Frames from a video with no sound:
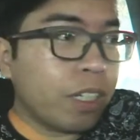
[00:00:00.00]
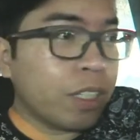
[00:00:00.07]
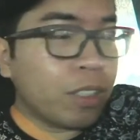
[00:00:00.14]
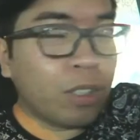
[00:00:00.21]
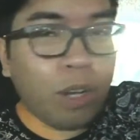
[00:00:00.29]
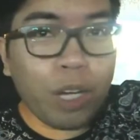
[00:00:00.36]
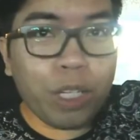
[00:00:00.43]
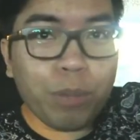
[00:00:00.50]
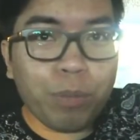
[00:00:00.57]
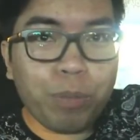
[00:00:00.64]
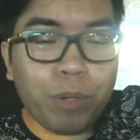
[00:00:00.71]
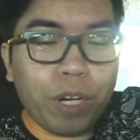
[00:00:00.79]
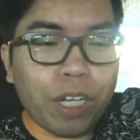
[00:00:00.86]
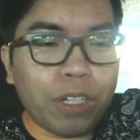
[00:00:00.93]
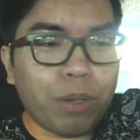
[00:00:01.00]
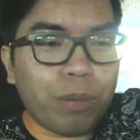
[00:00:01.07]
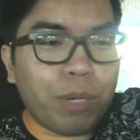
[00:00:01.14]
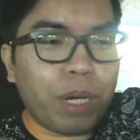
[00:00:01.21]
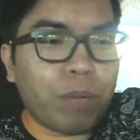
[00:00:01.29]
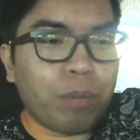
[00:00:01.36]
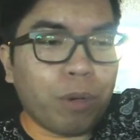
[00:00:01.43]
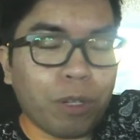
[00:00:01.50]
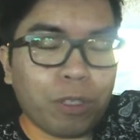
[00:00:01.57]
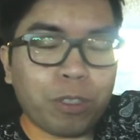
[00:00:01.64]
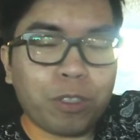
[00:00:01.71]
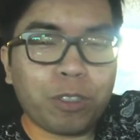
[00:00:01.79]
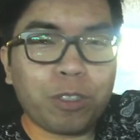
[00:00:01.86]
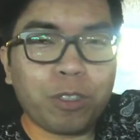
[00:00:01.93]
So ayun po ano mga
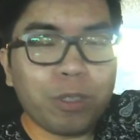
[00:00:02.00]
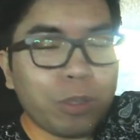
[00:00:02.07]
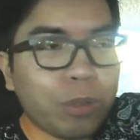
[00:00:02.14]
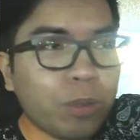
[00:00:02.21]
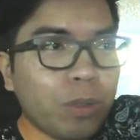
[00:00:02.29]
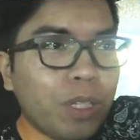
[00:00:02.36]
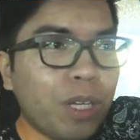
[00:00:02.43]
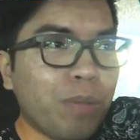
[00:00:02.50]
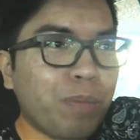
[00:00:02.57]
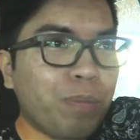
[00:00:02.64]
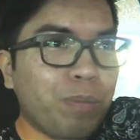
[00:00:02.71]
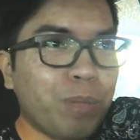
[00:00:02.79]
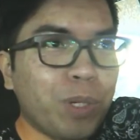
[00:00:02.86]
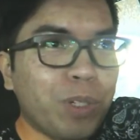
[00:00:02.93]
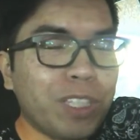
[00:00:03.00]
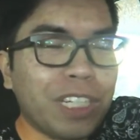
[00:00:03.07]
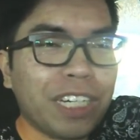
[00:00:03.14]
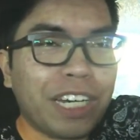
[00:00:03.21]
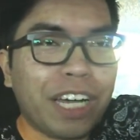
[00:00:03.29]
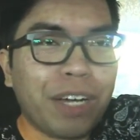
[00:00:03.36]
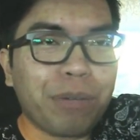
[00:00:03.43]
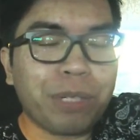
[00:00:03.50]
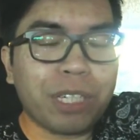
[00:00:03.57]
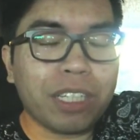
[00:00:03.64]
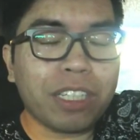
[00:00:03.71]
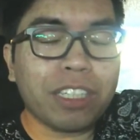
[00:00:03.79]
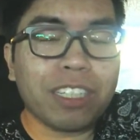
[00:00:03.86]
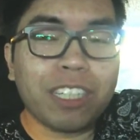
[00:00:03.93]
boss, gusto ko lang pong
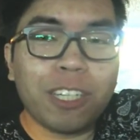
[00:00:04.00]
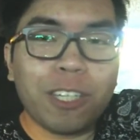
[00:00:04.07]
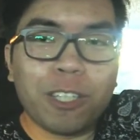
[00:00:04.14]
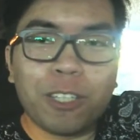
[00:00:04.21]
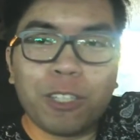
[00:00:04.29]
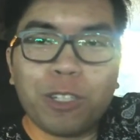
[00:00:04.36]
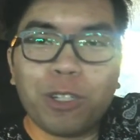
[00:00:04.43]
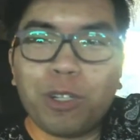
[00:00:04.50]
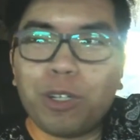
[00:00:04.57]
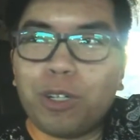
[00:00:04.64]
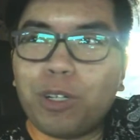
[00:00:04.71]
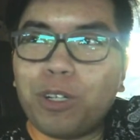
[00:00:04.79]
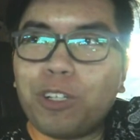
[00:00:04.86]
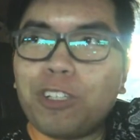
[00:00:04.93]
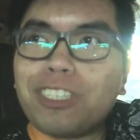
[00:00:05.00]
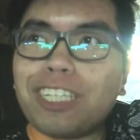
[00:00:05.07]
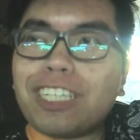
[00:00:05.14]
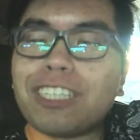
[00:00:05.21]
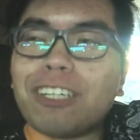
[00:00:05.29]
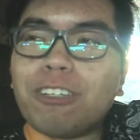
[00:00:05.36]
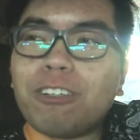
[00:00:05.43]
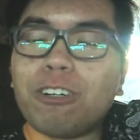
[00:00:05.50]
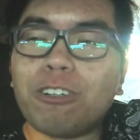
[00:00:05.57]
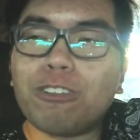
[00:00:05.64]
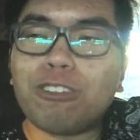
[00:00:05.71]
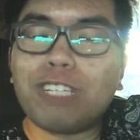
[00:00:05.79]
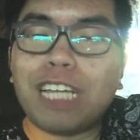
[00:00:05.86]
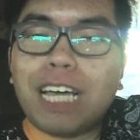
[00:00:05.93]
linawin yung nagtanong ako
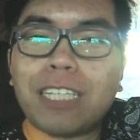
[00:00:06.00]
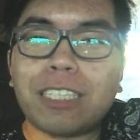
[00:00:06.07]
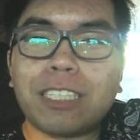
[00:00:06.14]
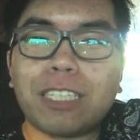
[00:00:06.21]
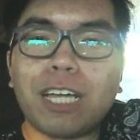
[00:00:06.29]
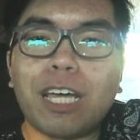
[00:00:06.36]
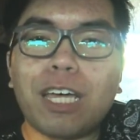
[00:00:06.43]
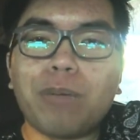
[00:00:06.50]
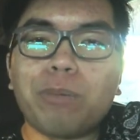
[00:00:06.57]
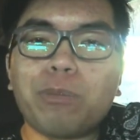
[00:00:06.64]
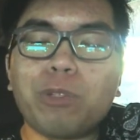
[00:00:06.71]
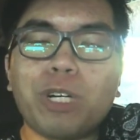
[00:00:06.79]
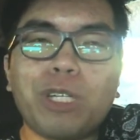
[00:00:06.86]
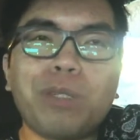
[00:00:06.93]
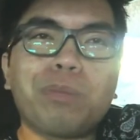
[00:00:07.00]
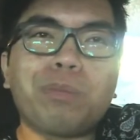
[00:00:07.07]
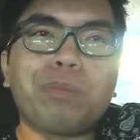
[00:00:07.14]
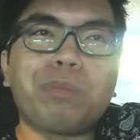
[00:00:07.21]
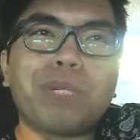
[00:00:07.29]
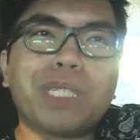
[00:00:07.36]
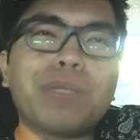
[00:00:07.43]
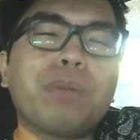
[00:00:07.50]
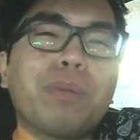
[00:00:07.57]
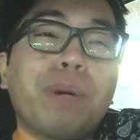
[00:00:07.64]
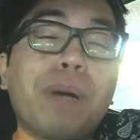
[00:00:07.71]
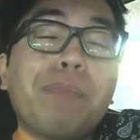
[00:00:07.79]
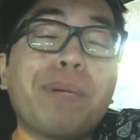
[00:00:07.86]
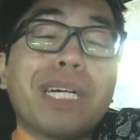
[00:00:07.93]
nung last time kung anong mas
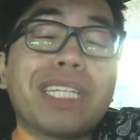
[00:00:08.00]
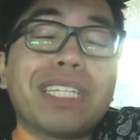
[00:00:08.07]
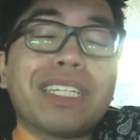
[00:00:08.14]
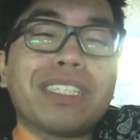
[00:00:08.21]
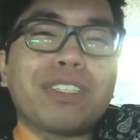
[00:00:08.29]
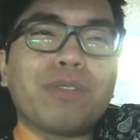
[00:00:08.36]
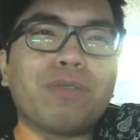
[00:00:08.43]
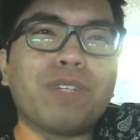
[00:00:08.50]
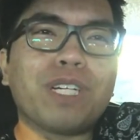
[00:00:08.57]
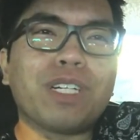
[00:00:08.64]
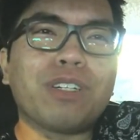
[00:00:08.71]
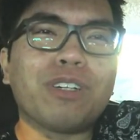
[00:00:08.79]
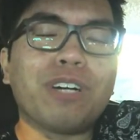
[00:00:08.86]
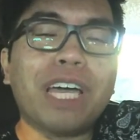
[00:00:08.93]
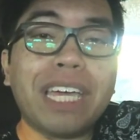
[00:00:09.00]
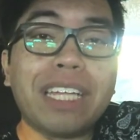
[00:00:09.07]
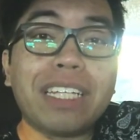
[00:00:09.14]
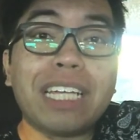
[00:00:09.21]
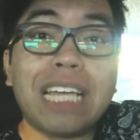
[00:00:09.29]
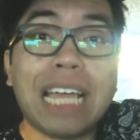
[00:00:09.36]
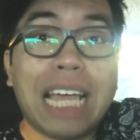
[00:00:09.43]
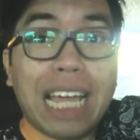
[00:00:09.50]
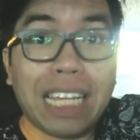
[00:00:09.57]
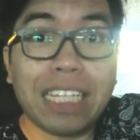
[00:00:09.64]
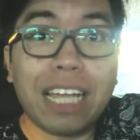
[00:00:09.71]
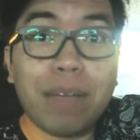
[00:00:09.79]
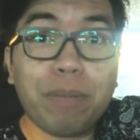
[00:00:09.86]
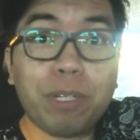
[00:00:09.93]
mapapaganda sa vlog ko and
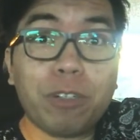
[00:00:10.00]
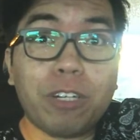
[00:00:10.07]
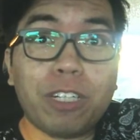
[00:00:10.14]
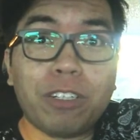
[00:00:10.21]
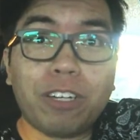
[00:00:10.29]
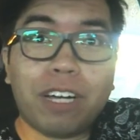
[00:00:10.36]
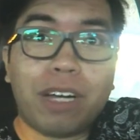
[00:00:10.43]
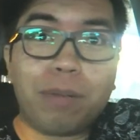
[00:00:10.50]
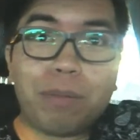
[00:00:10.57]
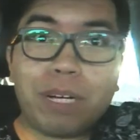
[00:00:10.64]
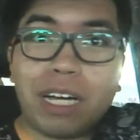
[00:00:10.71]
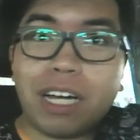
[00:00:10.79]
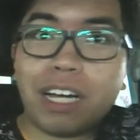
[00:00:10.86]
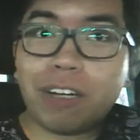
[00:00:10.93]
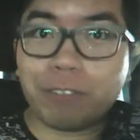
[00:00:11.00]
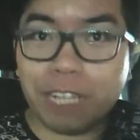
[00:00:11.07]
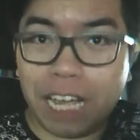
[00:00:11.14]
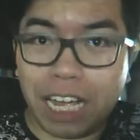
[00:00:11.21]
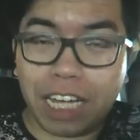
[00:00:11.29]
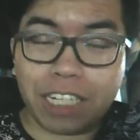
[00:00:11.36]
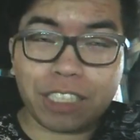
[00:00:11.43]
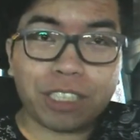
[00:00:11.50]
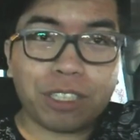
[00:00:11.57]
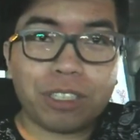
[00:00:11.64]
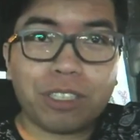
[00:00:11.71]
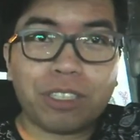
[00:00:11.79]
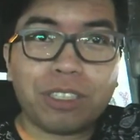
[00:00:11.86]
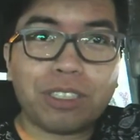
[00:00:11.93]
ang dami kong ano ah, mga
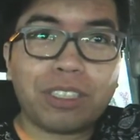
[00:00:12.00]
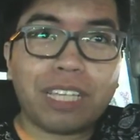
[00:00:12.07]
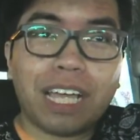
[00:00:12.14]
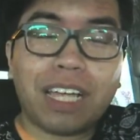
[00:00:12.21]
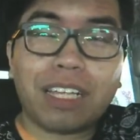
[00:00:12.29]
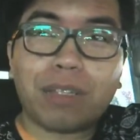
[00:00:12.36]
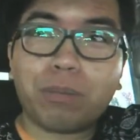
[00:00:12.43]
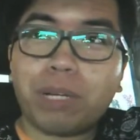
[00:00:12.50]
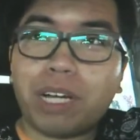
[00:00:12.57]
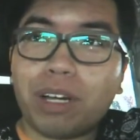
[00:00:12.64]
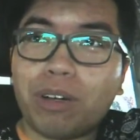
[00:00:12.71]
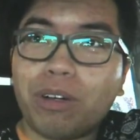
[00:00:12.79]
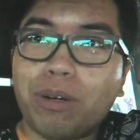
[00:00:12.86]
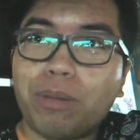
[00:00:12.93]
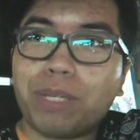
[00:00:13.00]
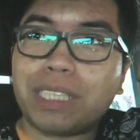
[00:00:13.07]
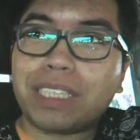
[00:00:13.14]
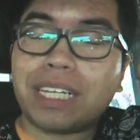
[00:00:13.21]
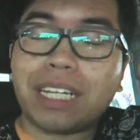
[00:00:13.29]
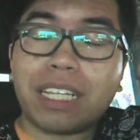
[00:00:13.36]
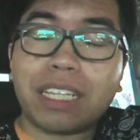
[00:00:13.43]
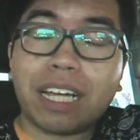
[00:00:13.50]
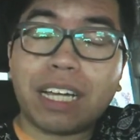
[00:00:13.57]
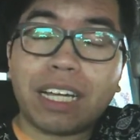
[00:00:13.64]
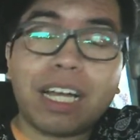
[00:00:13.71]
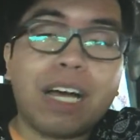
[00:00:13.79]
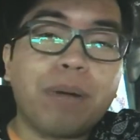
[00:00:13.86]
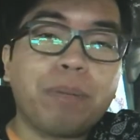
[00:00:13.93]
reactions at mga comments na
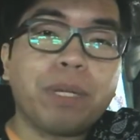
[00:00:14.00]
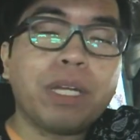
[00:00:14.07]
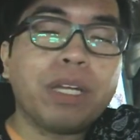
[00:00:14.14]
natanggap